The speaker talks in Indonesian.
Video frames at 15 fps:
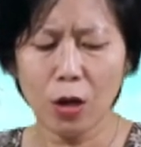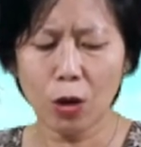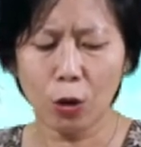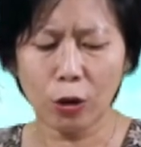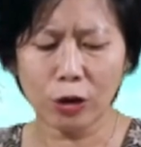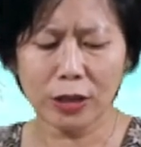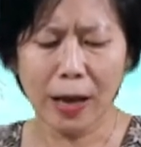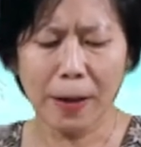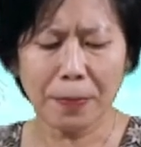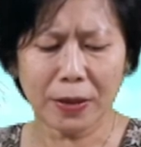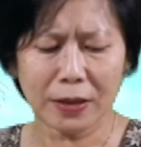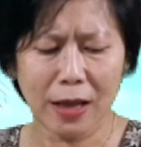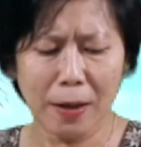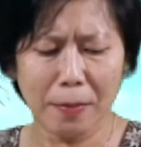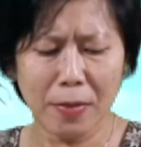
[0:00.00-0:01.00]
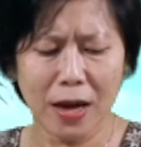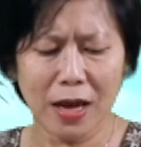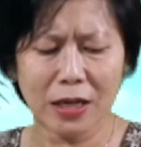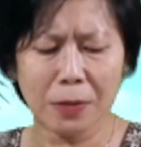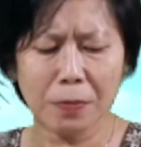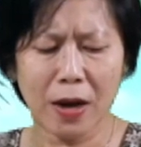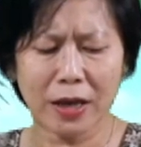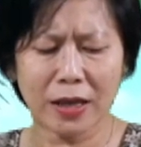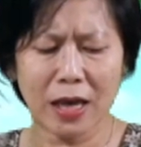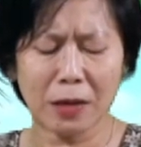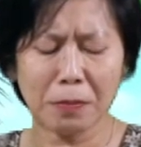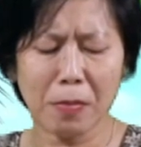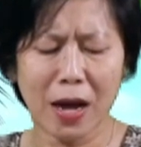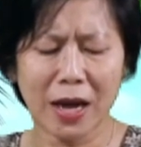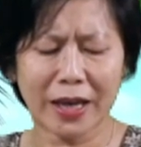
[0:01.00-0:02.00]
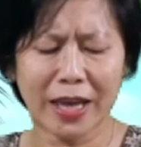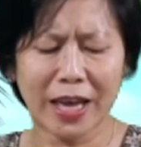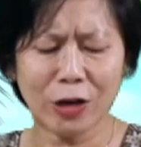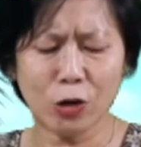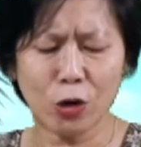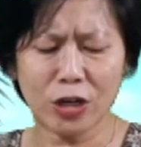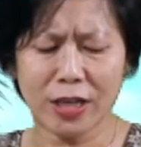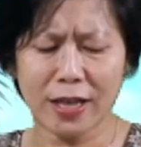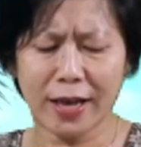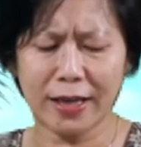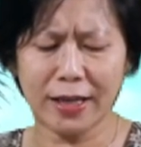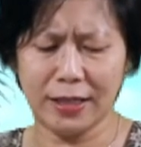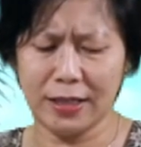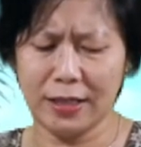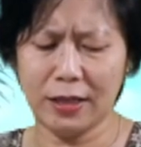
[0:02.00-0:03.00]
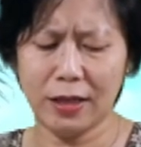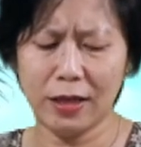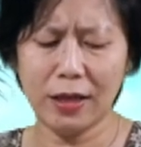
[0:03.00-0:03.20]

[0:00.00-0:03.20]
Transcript: kota pertama di bagian Makedonia ini,